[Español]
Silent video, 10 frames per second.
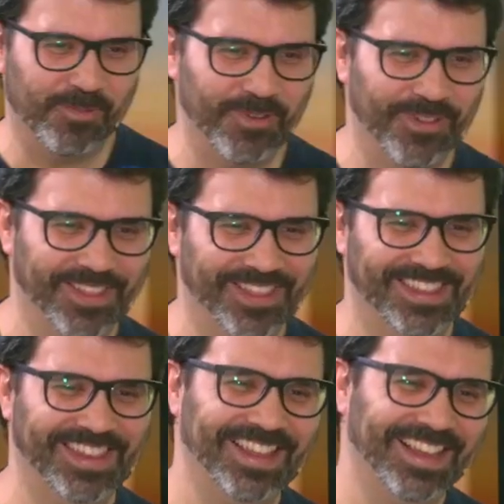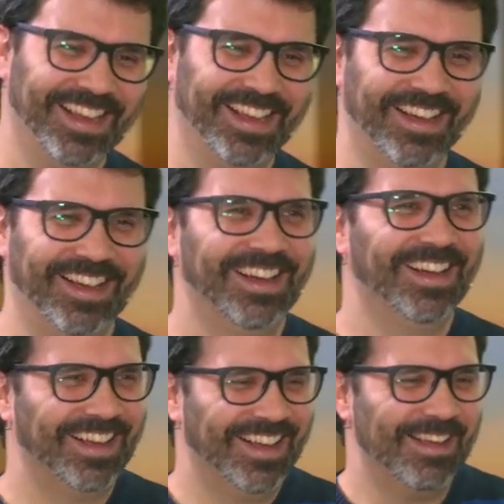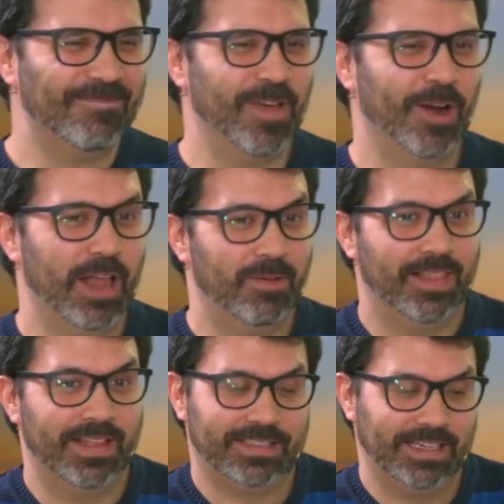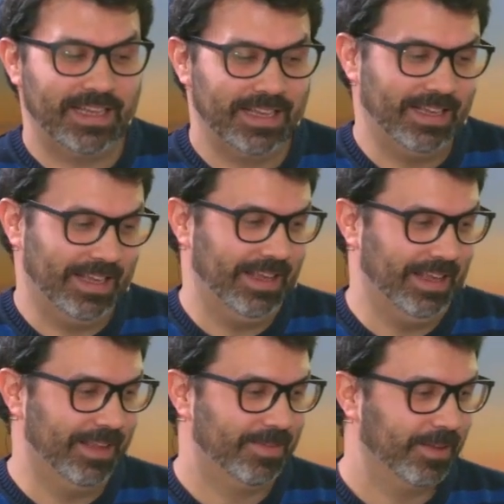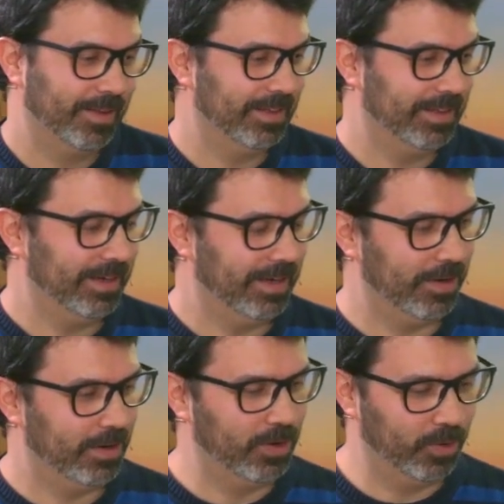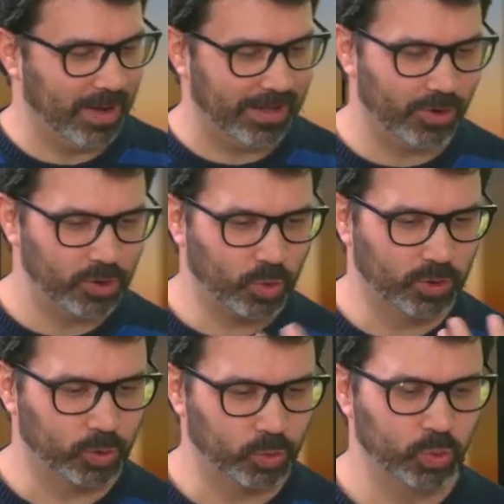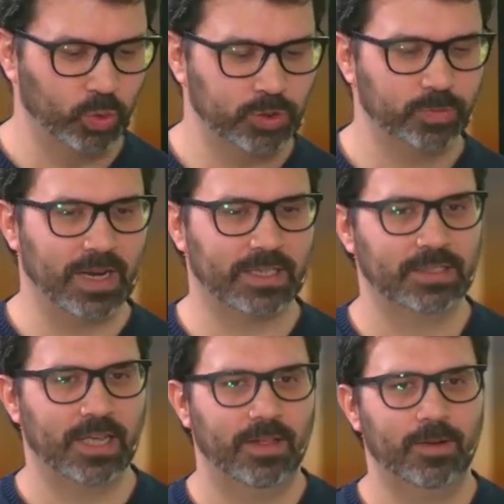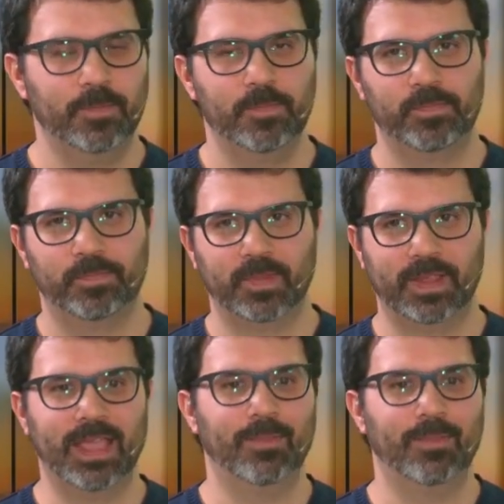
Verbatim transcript: puedo decir. No, obviamente. Pero la verdad es que lo mágico es cuando tú no esperas nada que